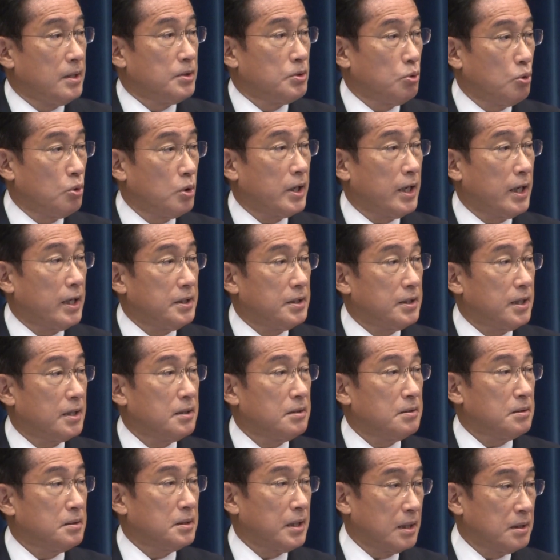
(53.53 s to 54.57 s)
当該
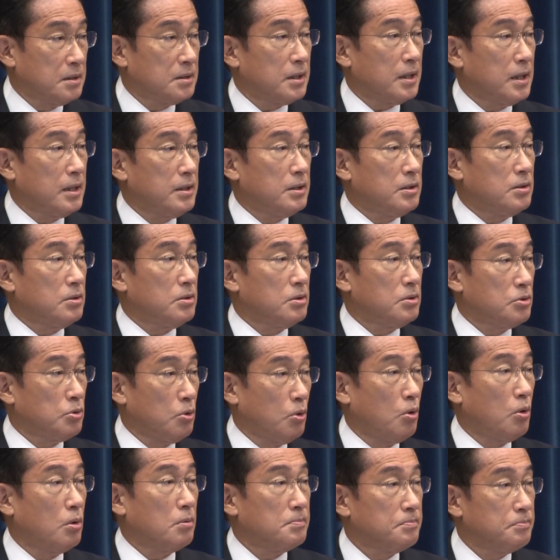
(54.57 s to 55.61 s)
団体
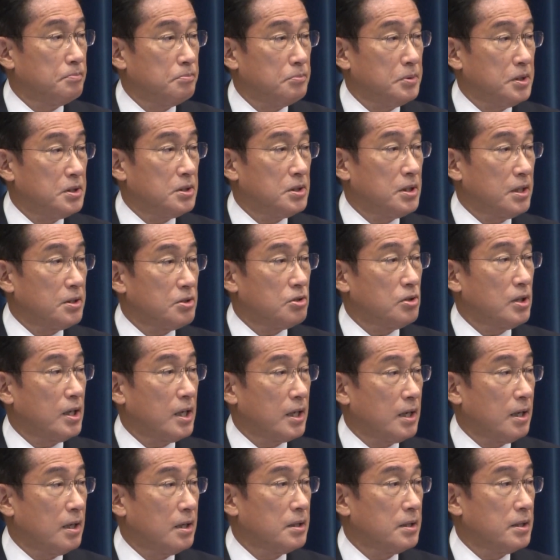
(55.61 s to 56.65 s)
と密接な
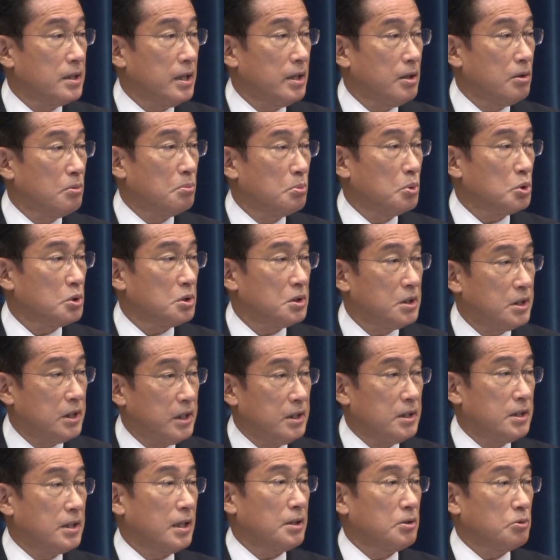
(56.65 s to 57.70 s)
関係を持って
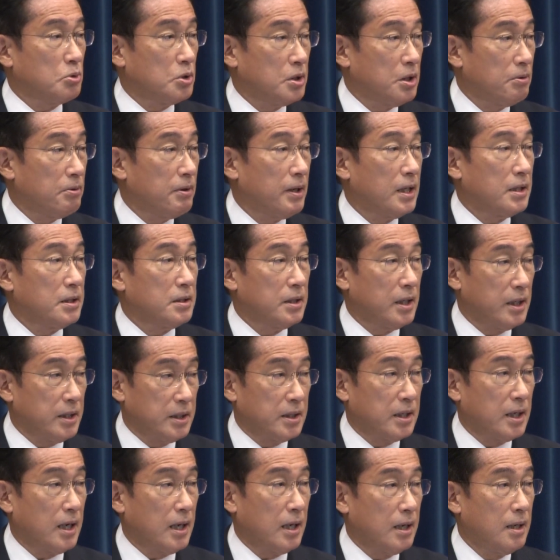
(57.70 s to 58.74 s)
いたのではない
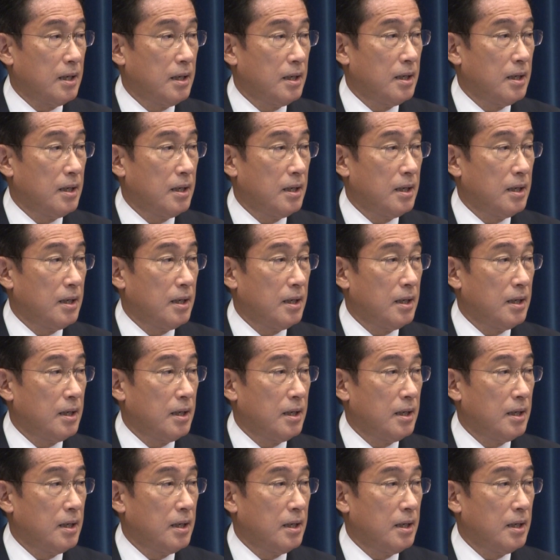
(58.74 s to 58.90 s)
か